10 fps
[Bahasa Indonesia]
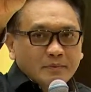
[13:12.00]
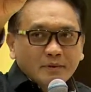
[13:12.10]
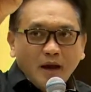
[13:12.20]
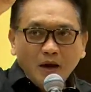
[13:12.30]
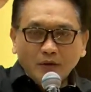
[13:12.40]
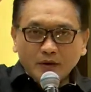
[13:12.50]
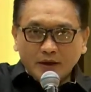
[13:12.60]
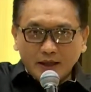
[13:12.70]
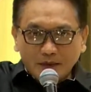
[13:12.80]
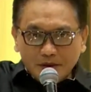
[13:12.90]
Kalau
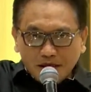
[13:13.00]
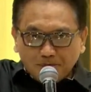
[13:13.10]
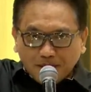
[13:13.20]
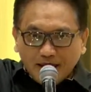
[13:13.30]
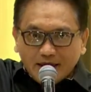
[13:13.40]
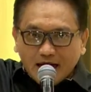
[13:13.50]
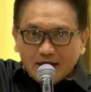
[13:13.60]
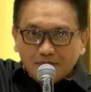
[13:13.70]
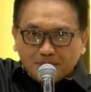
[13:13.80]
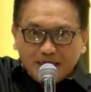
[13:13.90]
kita bisa
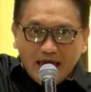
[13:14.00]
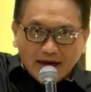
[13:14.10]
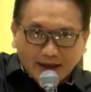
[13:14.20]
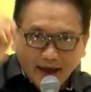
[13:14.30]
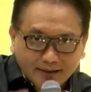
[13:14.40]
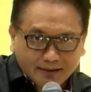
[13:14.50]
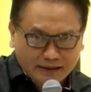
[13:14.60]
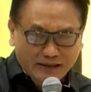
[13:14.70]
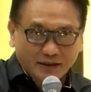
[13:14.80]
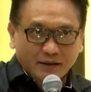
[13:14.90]
perintahkan penyakit
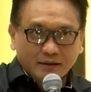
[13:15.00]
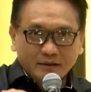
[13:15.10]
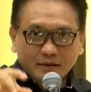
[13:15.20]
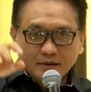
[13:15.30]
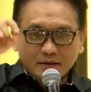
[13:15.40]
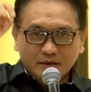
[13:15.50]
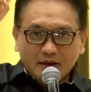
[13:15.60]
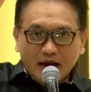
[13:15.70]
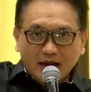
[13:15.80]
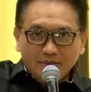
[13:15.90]

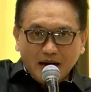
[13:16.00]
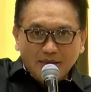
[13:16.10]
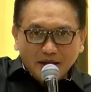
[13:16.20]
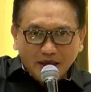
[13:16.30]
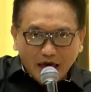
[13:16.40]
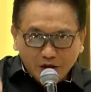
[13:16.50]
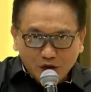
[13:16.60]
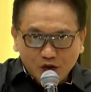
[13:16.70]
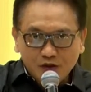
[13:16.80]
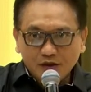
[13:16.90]
dalam nama
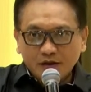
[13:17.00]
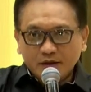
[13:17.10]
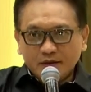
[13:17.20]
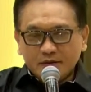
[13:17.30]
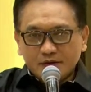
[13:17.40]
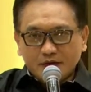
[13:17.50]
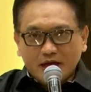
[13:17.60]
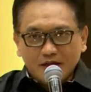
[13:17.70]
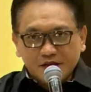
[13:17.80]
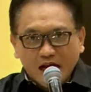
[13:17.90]
Yesus,
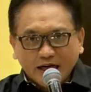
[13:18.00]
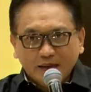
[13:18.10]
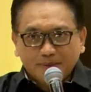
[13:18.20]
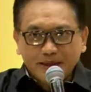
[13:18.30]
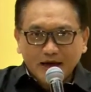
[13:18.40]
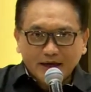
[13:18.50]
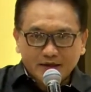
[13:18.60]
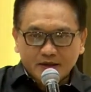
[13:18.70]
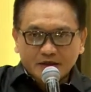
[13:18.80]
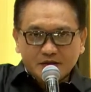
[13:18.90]
segala sakit penyakit,
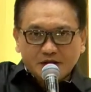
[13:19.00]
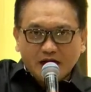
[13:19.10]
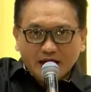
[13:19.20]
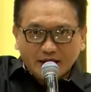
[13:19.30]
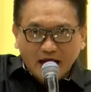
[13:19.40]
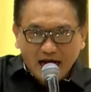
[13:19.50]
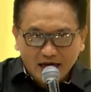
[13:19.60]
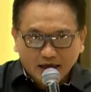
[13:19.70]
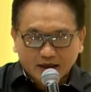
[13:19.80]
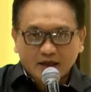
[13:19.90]
sakit
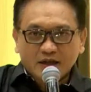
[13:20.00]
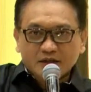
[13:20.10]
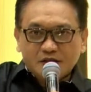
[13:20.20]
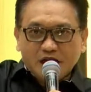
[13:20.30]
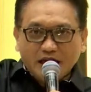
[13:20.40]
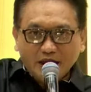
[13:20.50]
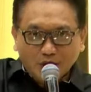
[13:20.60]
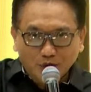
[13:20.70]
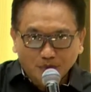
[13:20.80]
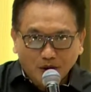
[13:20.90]
kanker, sakit
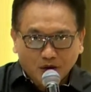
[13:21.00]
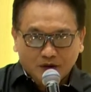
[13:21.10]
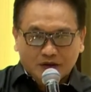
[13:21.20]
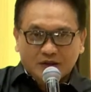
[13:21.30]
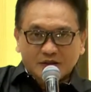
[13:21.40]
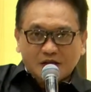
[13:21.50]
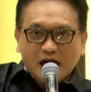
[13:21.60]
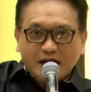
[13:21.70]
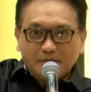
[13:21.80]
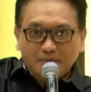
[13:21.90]
tumor,
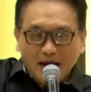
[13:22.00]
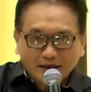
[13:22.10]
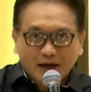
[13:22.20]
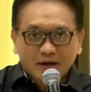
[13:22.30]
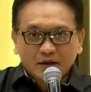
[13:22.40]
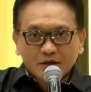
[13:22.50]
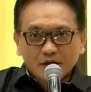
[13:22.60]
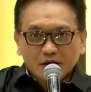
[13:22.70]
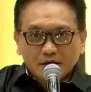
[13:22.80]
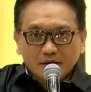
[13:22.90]
sakit mata,
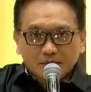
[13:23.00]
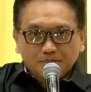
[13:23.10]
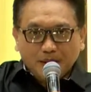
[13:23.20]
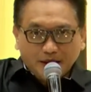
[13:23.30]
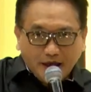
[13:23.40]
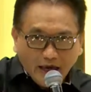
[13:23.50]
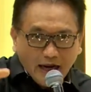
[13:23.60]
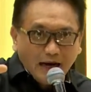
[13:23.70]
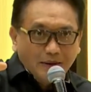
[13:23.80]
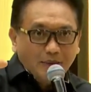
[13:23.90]
pergi
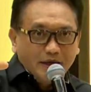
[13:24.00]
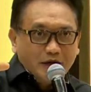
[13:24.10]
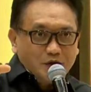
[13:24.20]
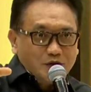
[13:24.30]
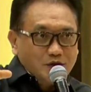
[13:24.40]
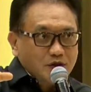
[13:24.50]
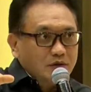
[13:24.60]
dalam nama Yesus.